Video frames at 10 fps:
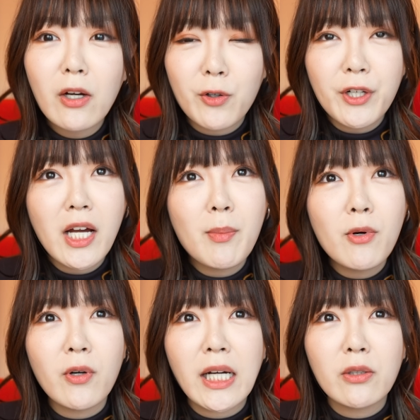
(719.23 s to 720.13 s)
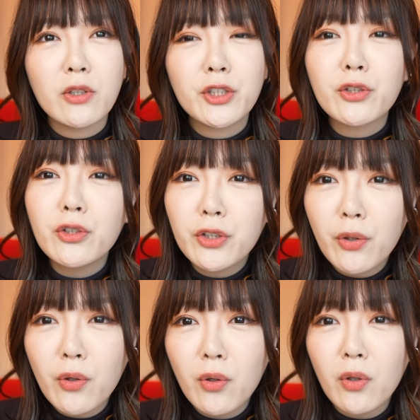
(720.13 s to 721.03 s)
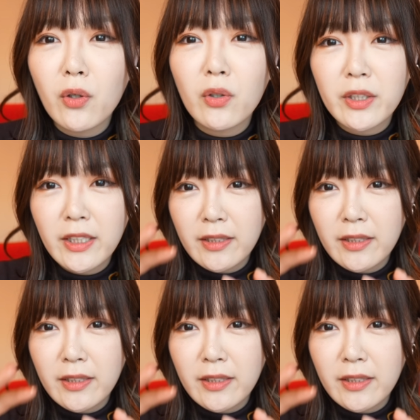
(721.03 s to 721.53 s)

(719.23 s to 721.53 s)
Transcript: これはもう、あの、職業